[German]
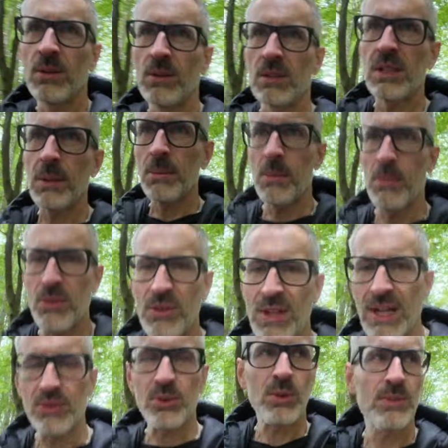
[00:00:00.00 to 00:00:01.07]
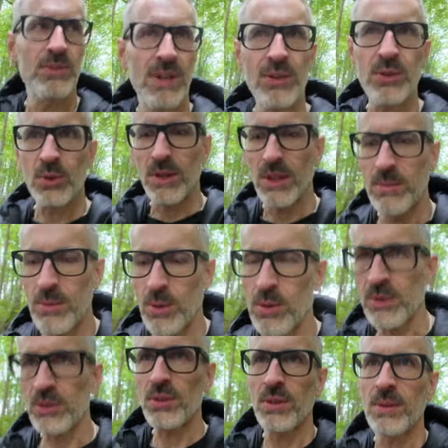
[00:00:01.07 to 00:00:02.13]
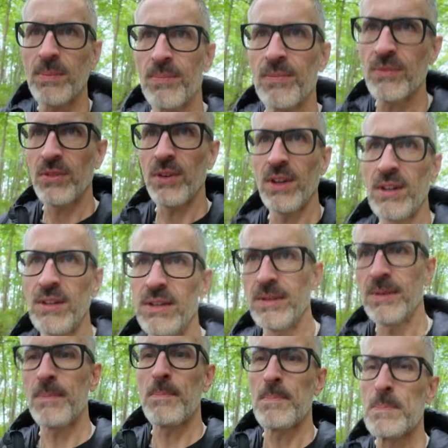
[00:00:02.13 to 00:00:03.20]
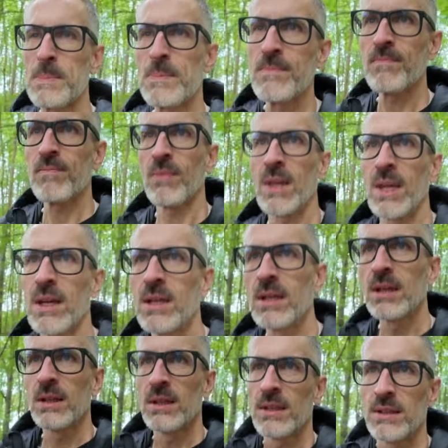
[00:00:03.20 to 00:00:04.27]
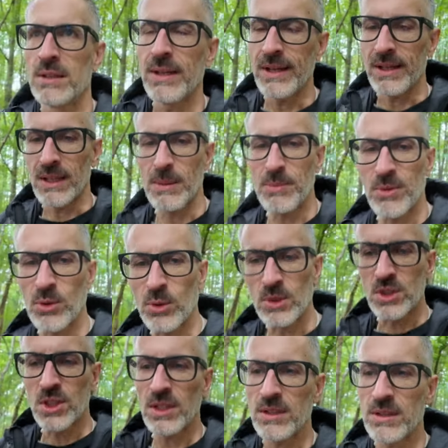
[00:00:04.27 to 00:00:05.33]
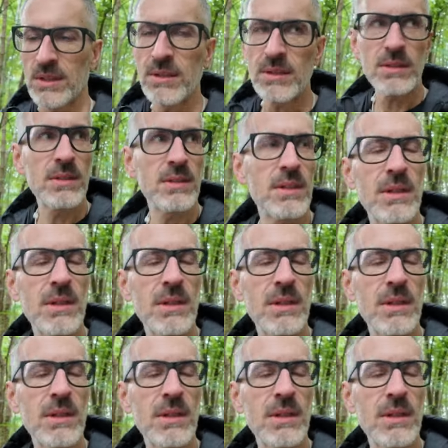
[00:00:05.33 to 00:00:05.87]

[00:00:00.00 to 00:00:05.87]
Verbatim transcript: Und ich habe hier ein bisschen Angst, durch den Wald zu gehen morgens, weil, ähm, naja, da gibt es ja so Geschichten, ne?